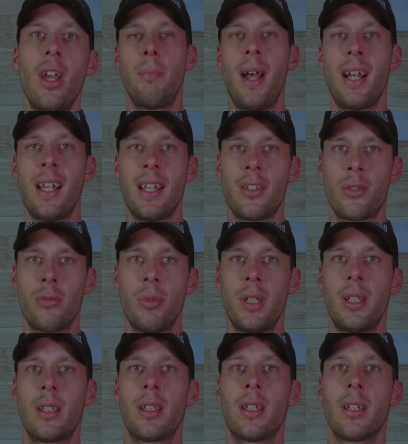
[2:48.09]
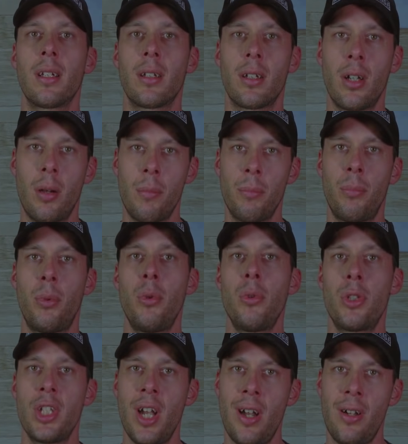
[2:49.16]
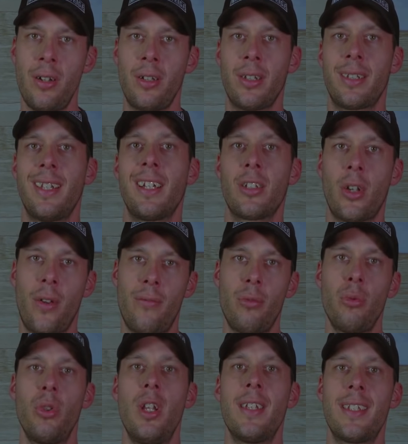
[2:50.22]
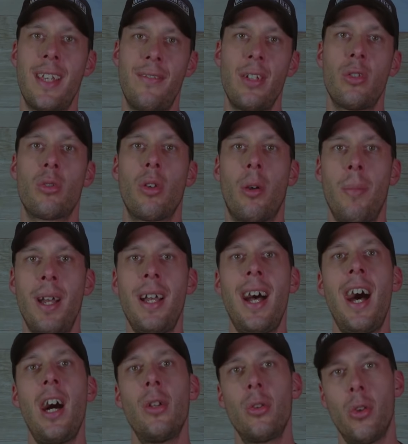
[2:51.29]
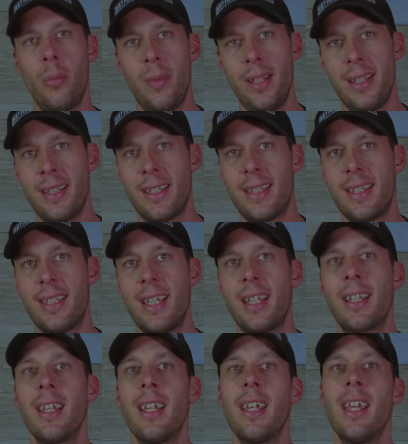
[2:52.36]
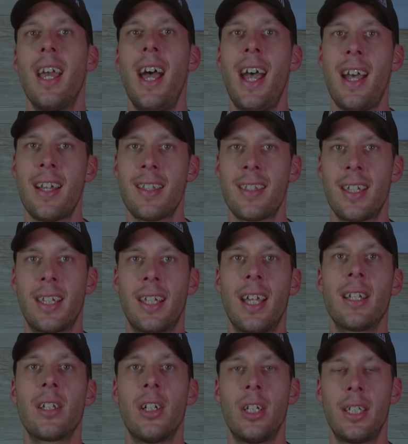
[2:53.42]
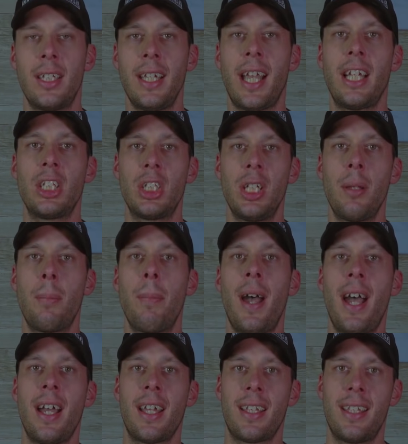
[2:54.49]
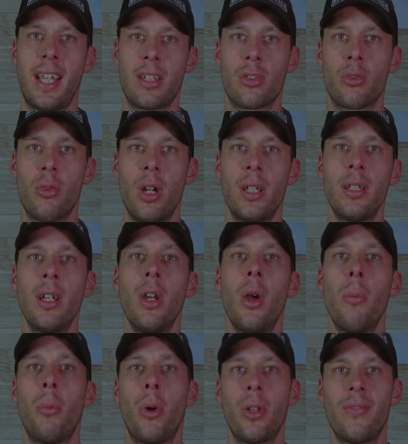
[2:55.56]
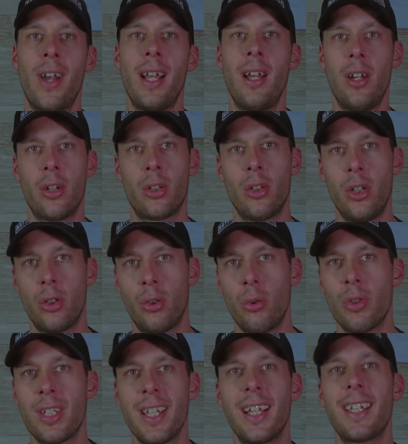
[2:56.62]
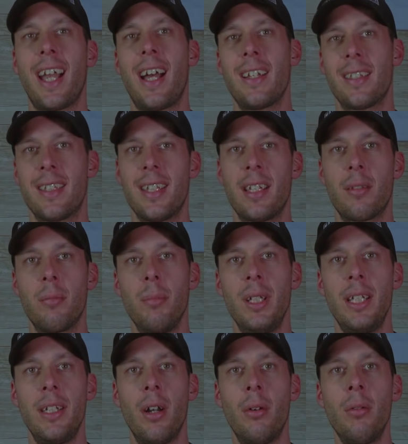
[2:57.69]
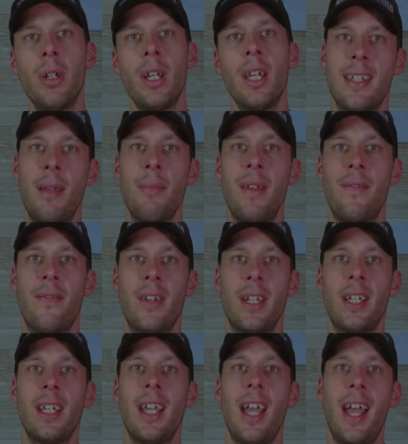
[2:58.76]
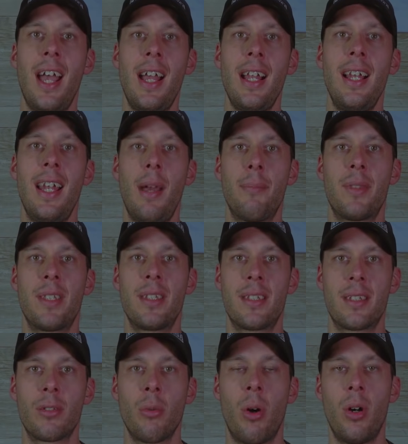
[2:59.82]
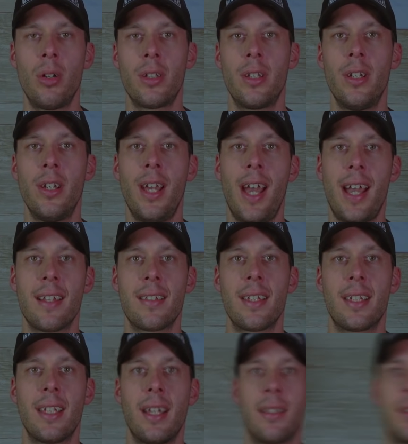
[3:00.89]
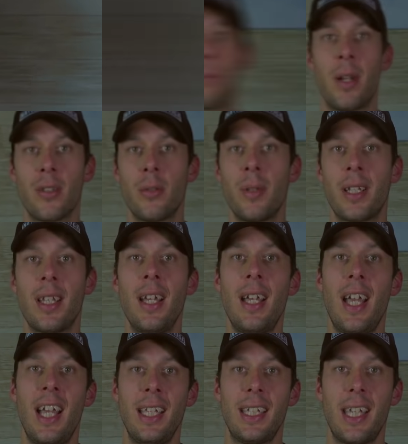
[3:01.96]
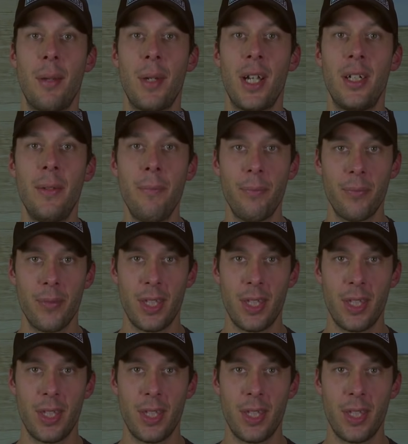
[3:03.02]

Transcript: Par la suite, comme plusieurs d'entre vous le savez sûrement, en 2017, Arctic 4 a été racheté par Textron pour une valeur de 247 millions. Ça met fin à la petite histoire de Arctic Cat. Passons maintenant à Yamaha.